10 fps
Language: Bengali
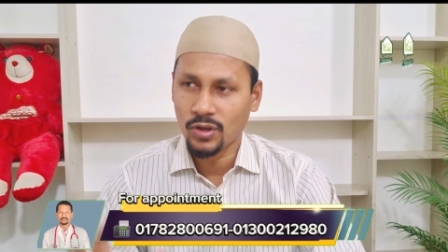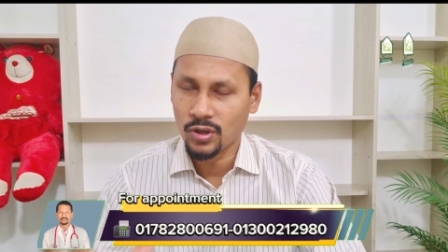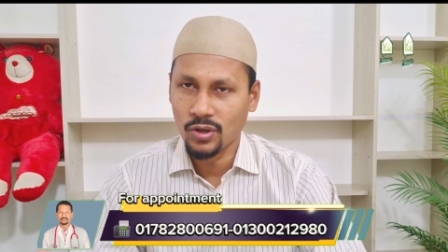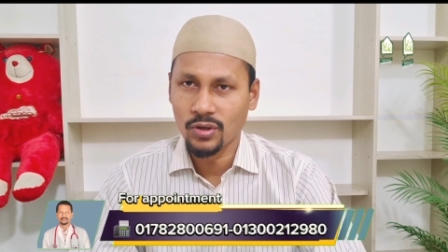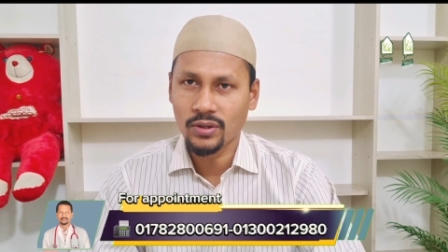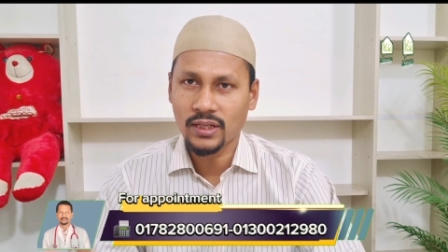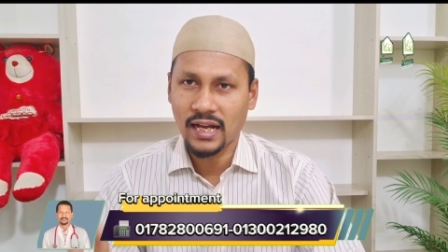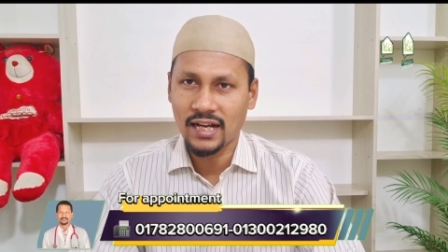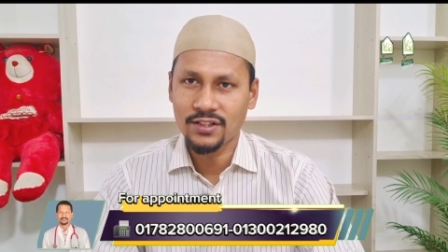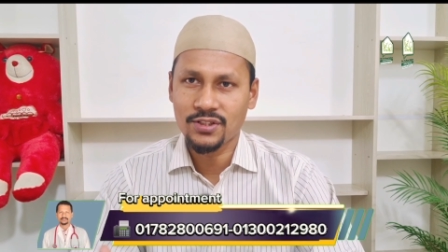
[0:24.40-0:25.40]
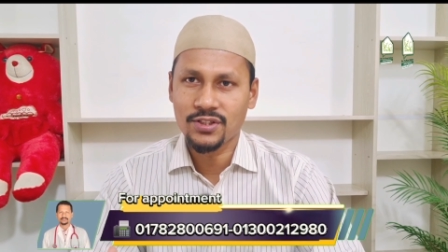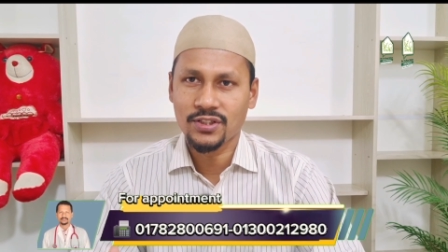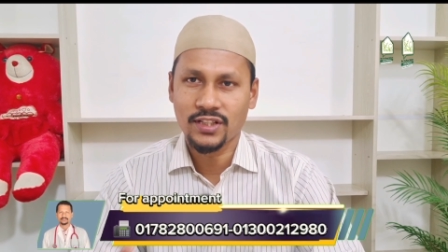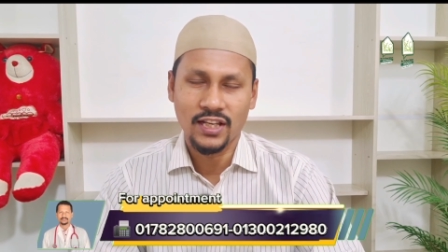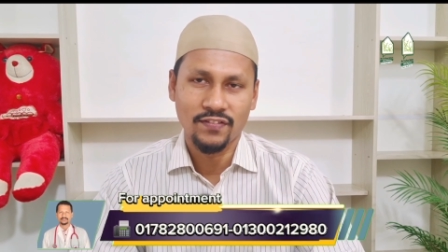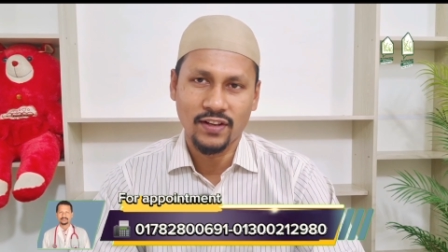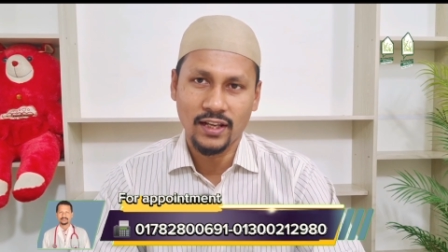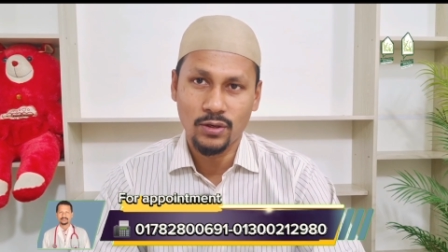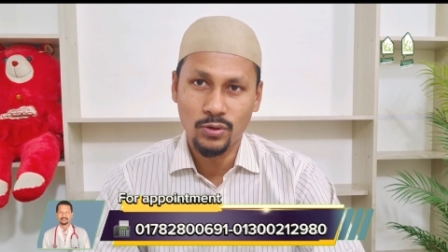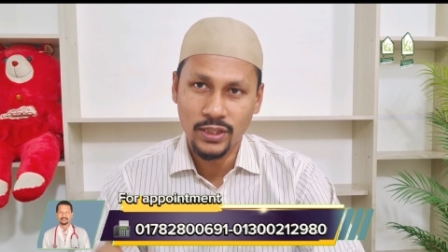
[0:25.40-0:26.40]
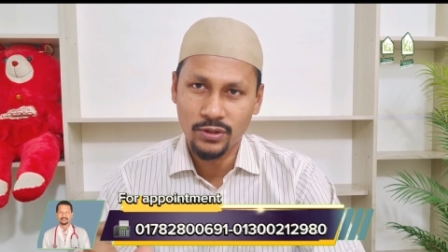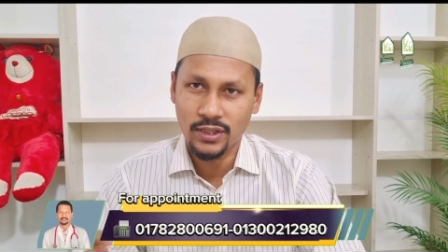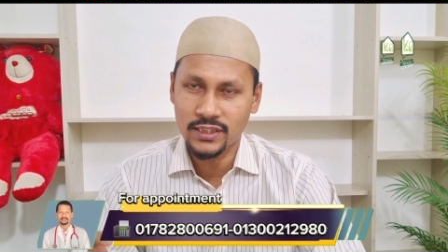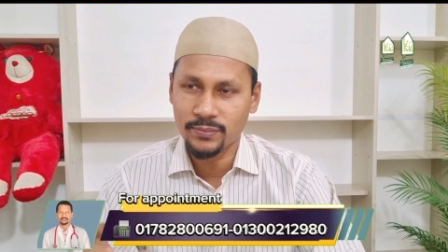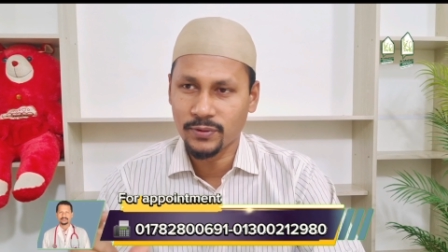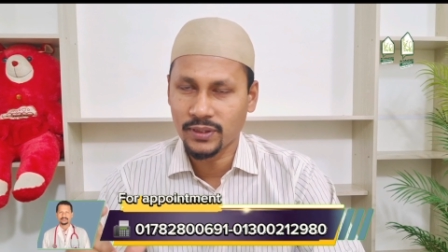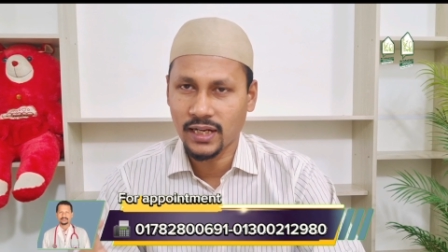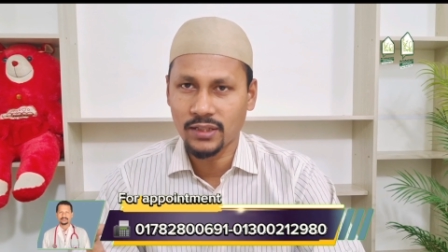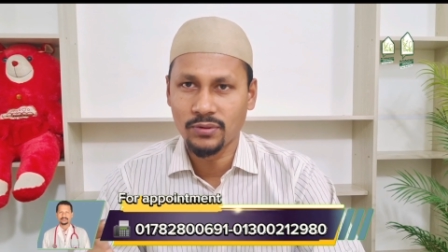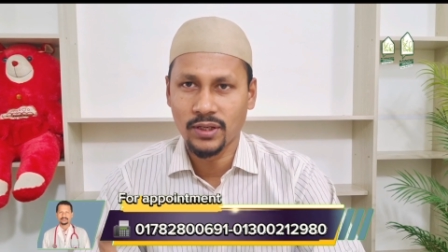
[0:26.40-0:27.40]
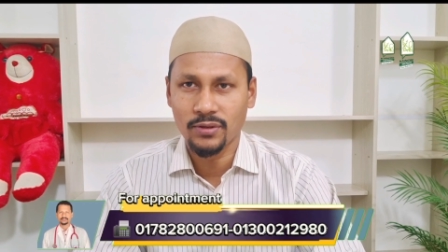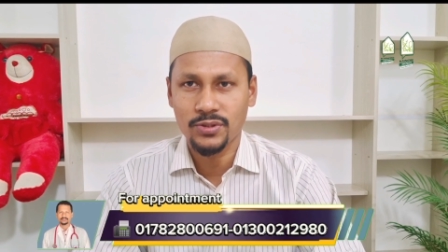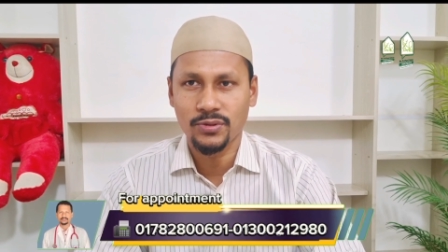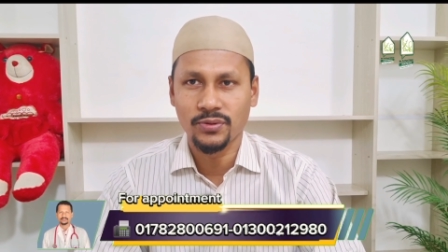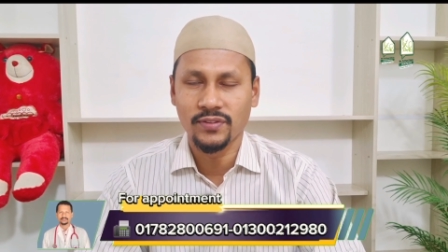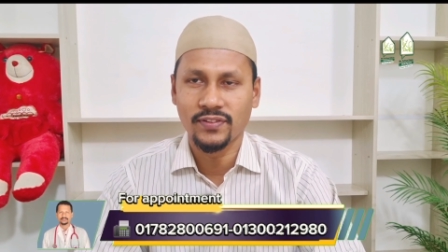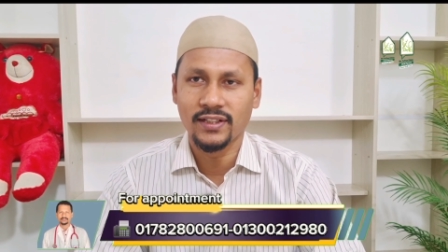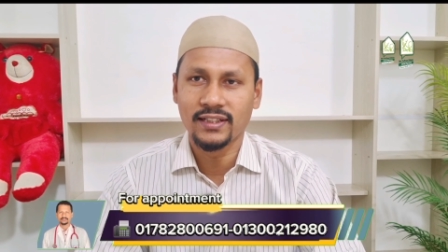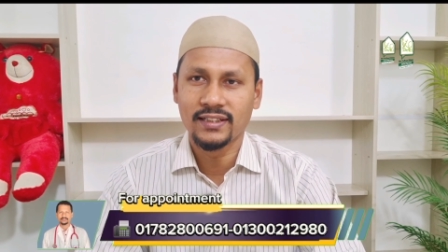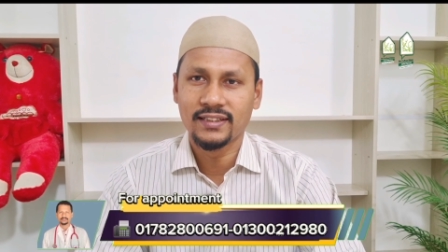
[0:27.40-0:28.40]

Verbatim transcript: ঘর কাঠ খেয়ে ফেলে ঘুণে ধরা যেমন কাঠগুলো নষ্ট করে ফেলে